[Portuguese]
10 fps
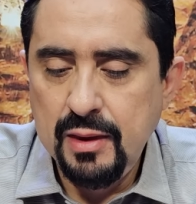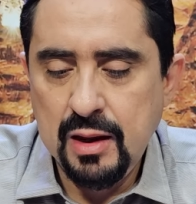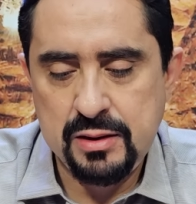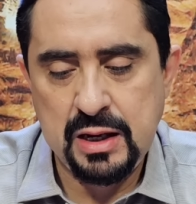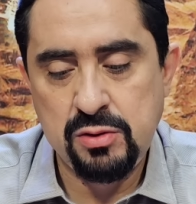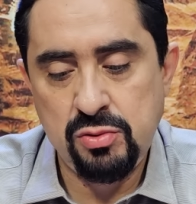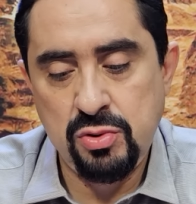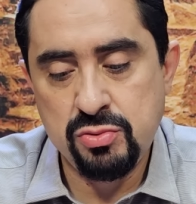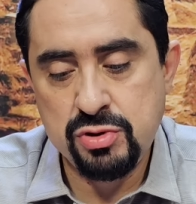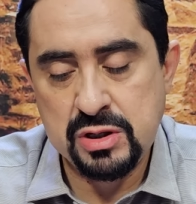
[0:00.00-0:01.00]
Até que no
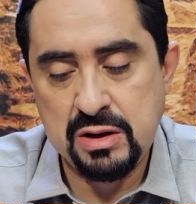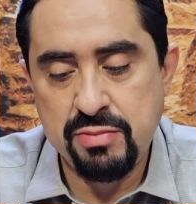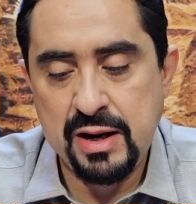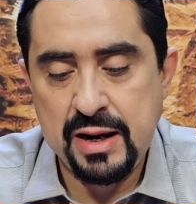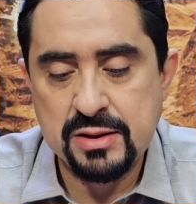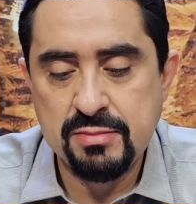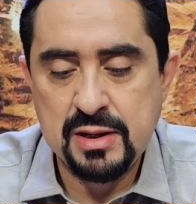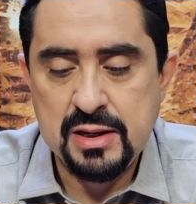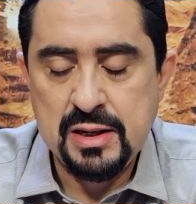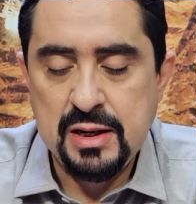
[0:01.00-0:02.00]
nono dia da
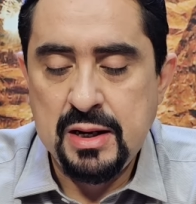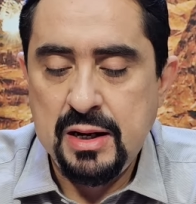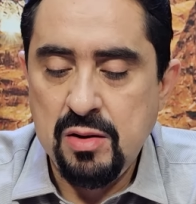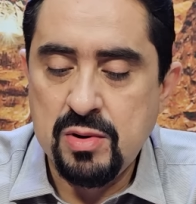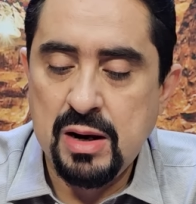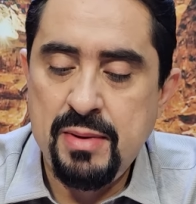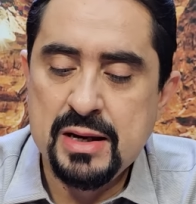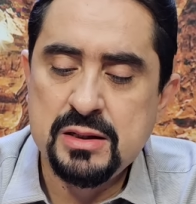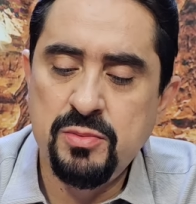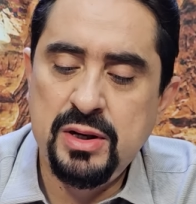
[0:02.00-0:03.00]
quaresma, eu clamei
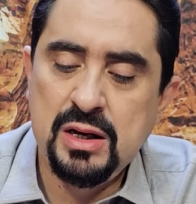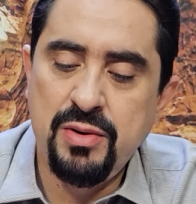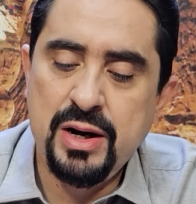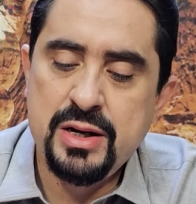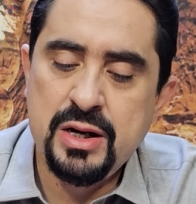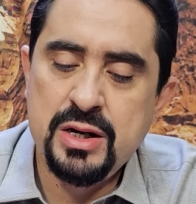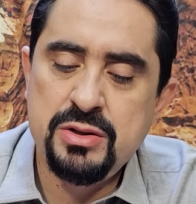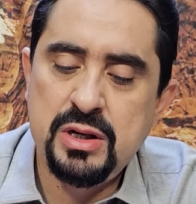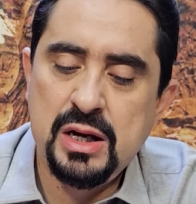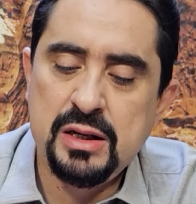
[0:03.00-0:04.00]
a São Miguel
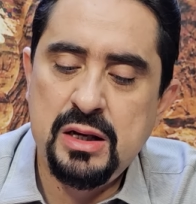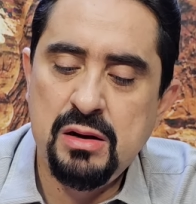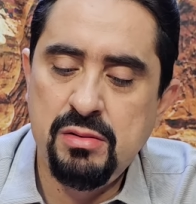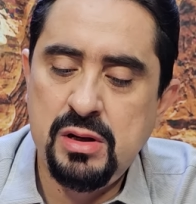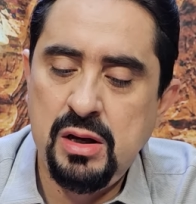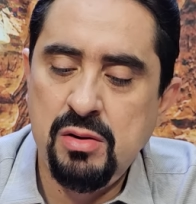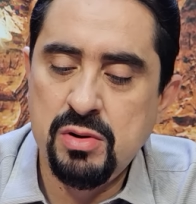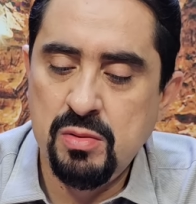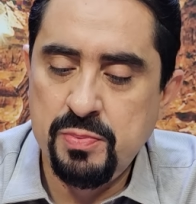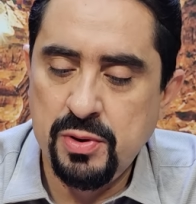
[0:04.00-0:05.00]
Arcanjo que aquilo que eu
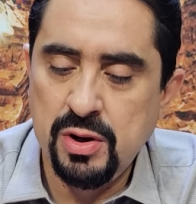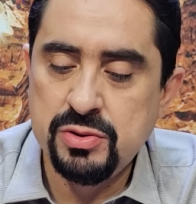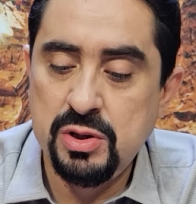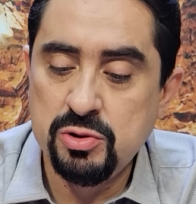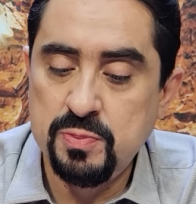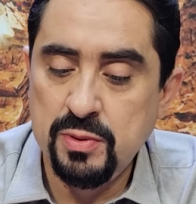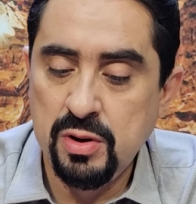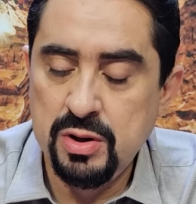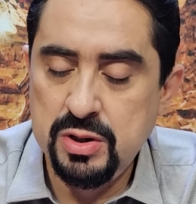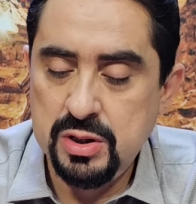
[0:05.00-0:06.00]
não posso, Deus
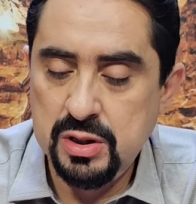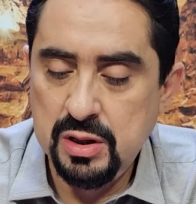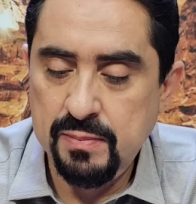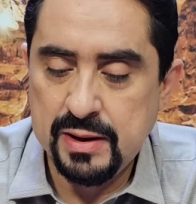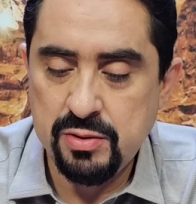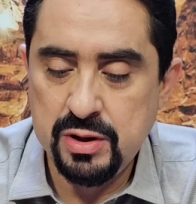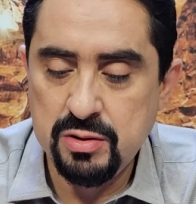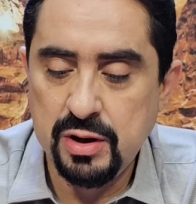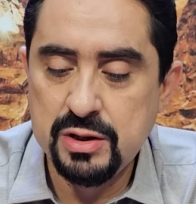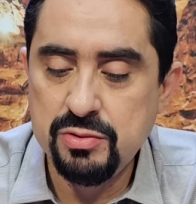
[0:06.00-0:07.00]
pode, e para a honra e
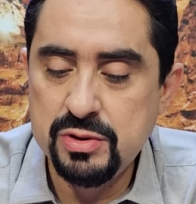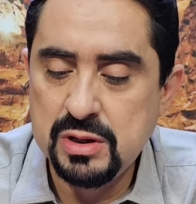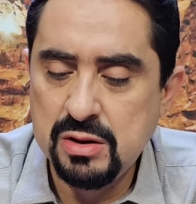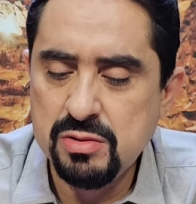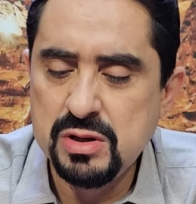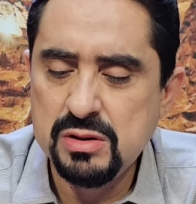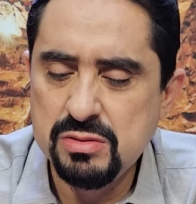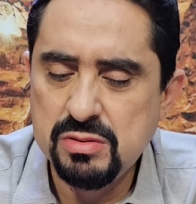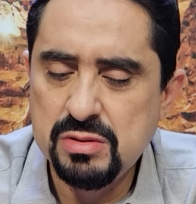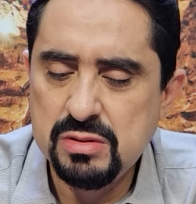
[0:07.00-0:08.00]
glória do Senhor
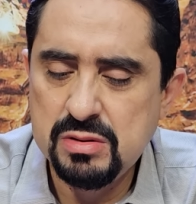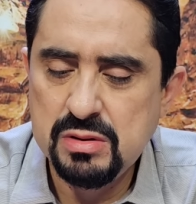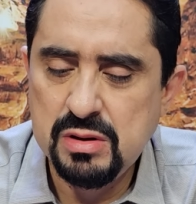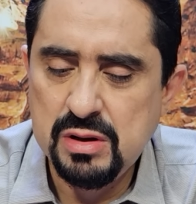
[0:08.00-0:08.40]
Jesus.